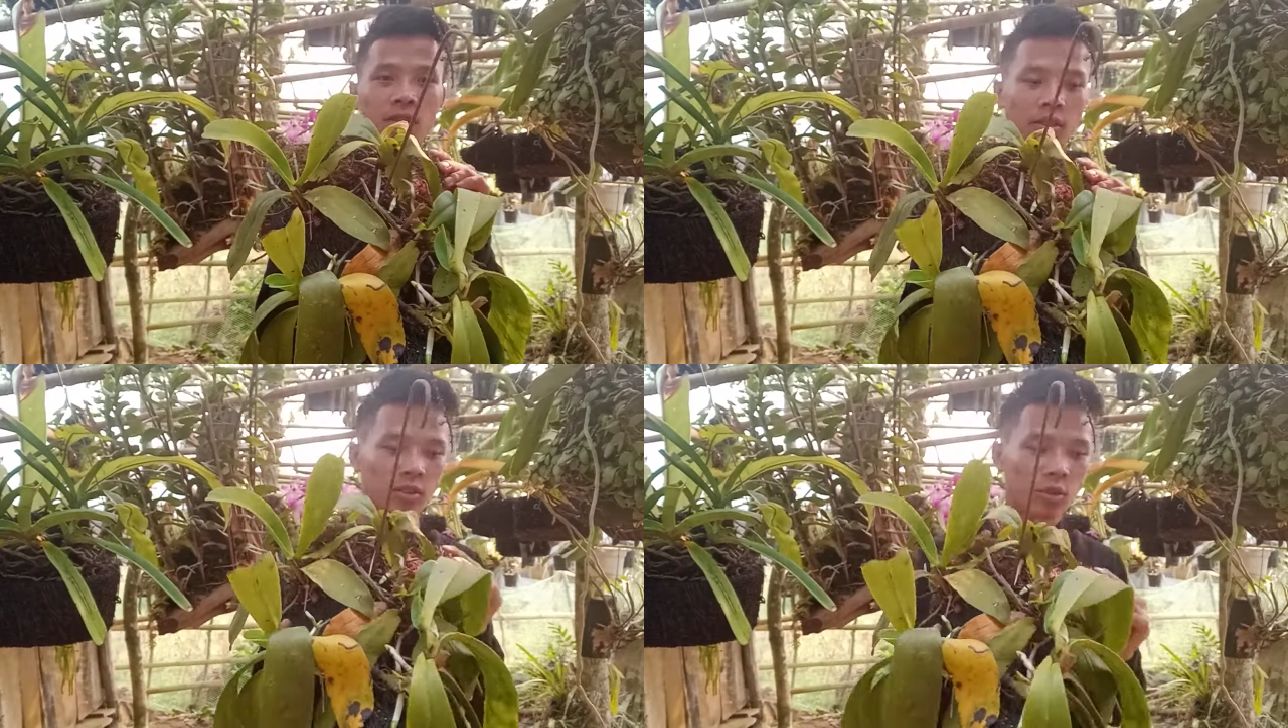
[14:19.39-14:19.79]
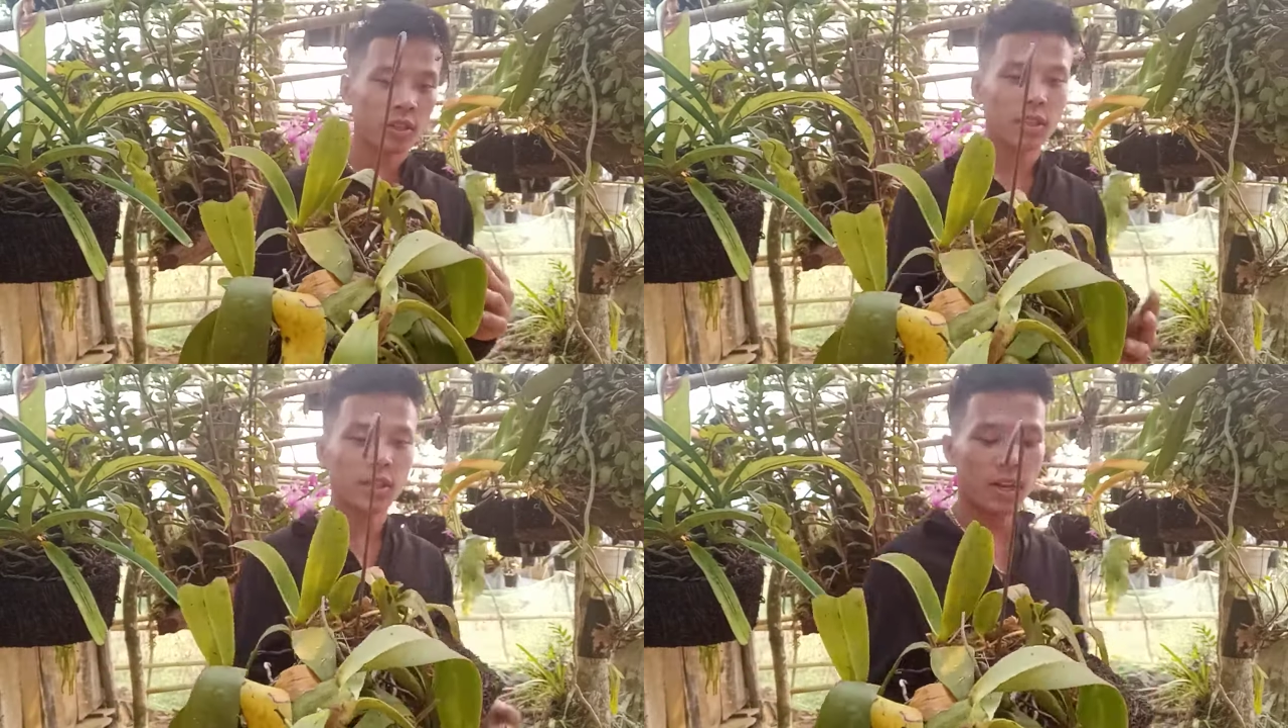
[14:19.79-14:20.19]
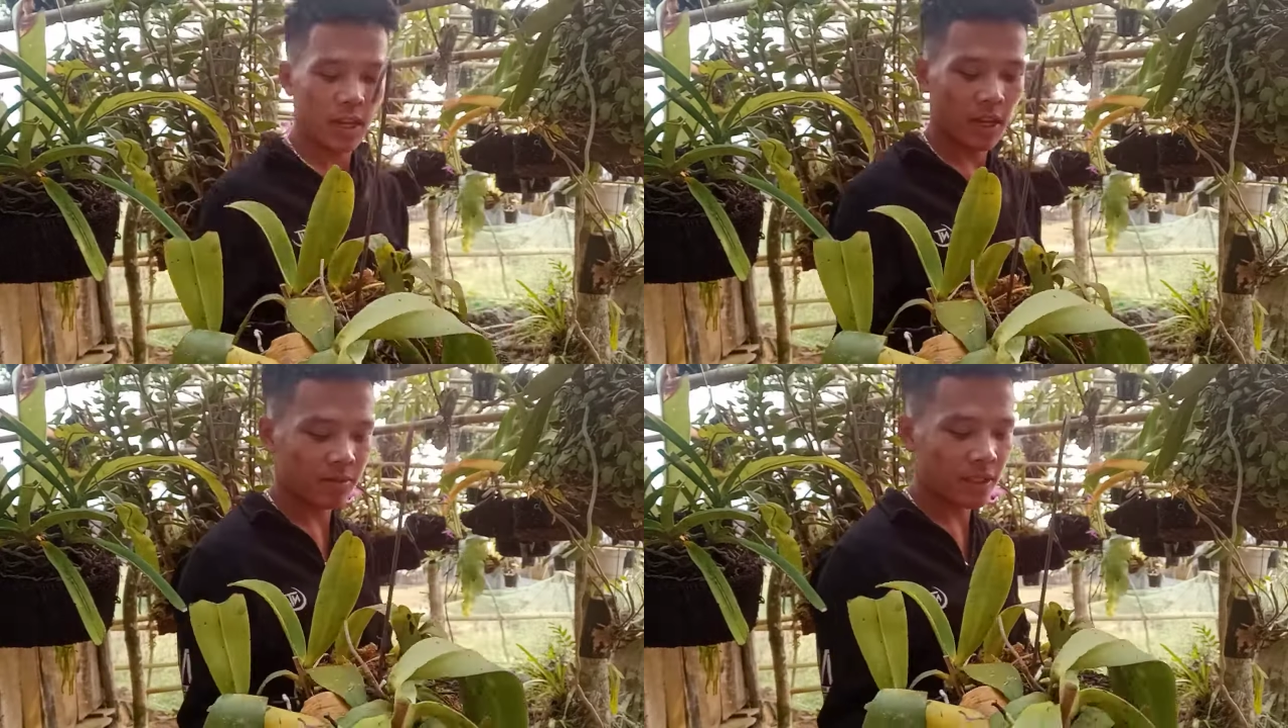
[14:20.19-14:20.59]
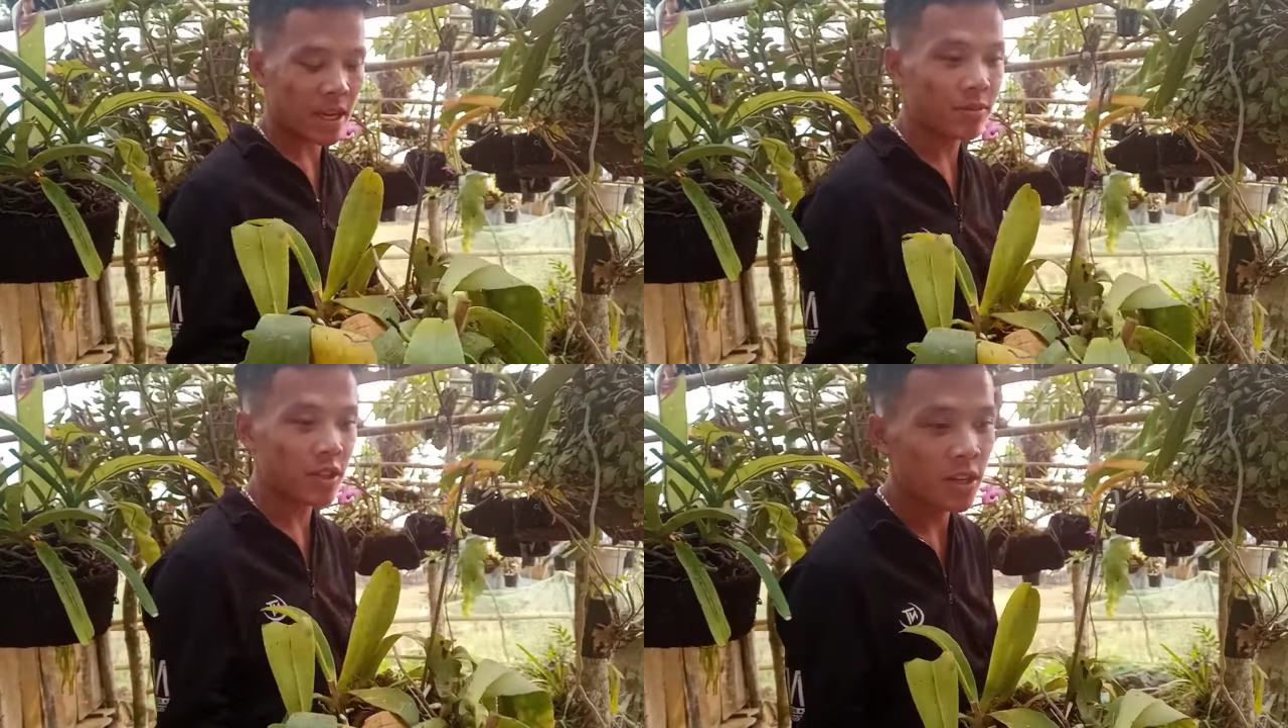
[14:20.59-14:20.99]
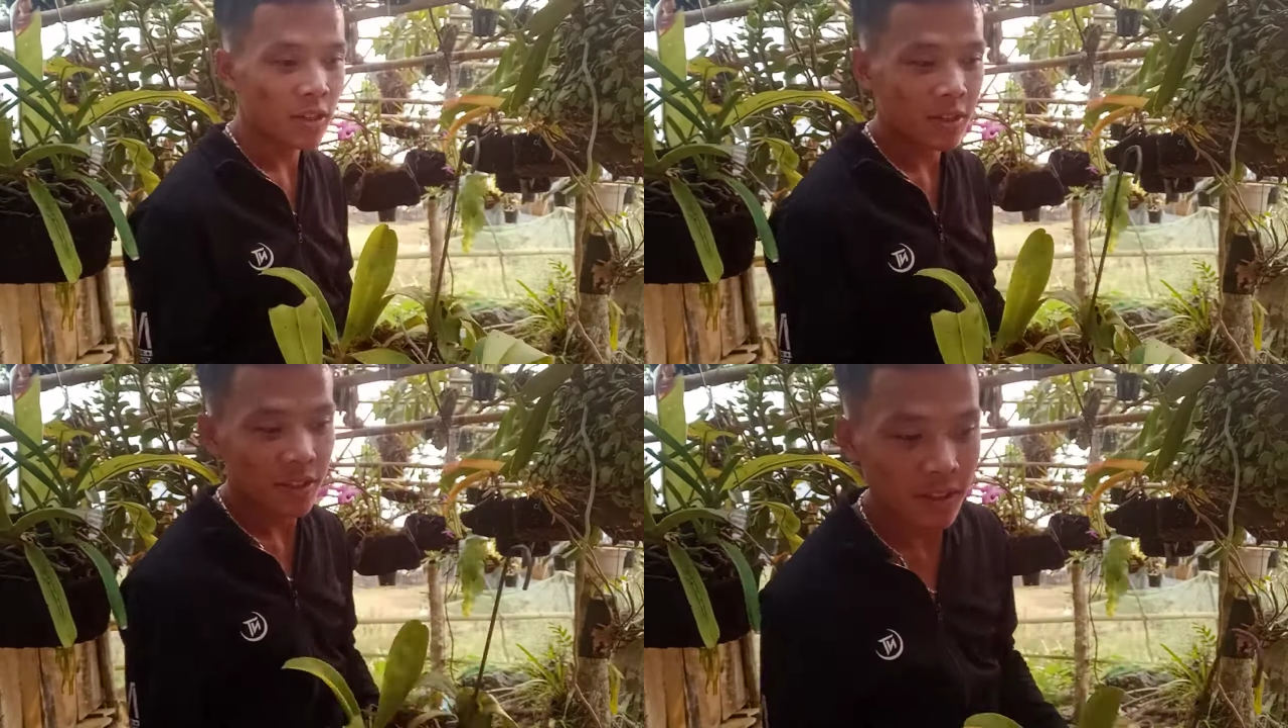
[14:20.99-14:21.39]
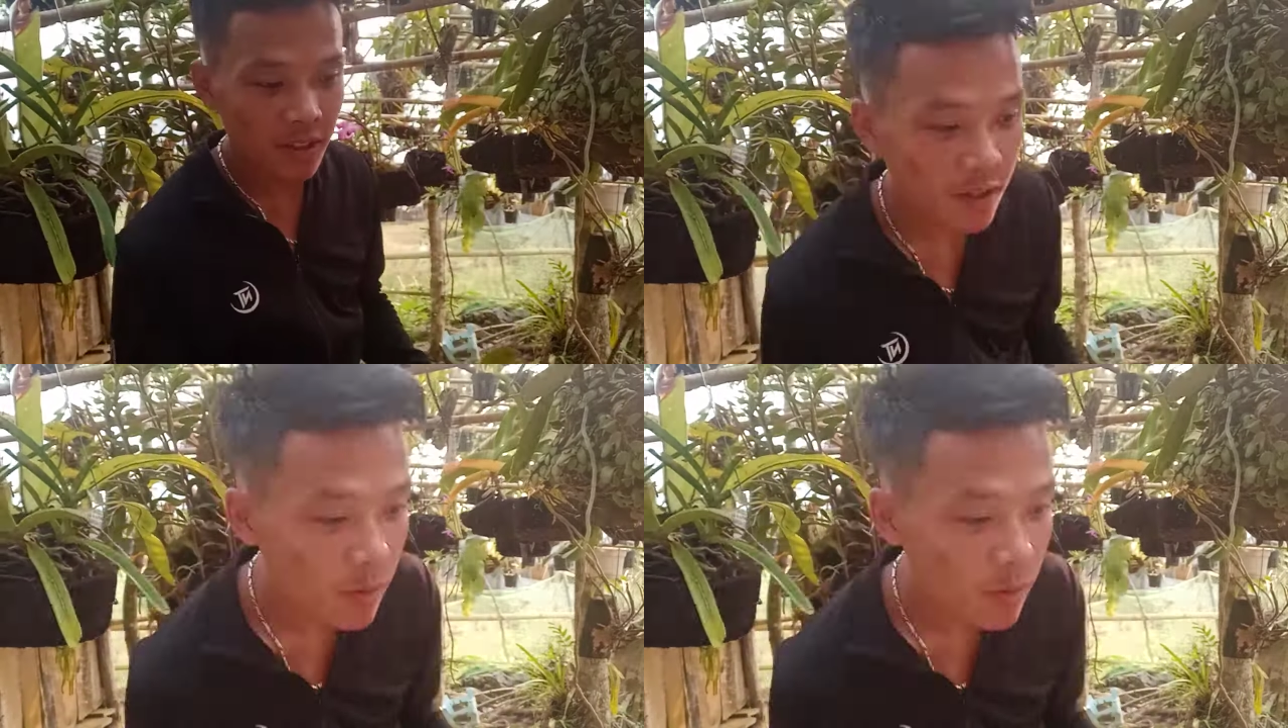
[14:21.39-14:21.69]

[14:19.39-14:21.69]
Thôi, để em chăm nha. Không